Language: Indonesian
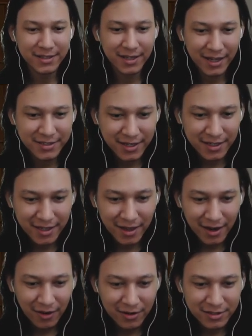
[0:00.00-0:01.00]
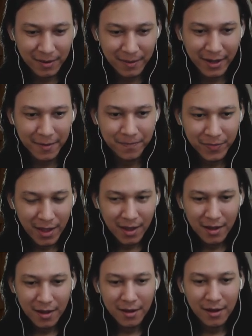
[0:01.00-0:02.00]
aja guys ya. Kita lawan siapa nih?
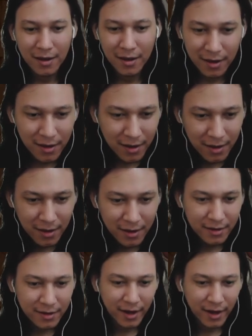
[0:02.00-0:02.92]
uh,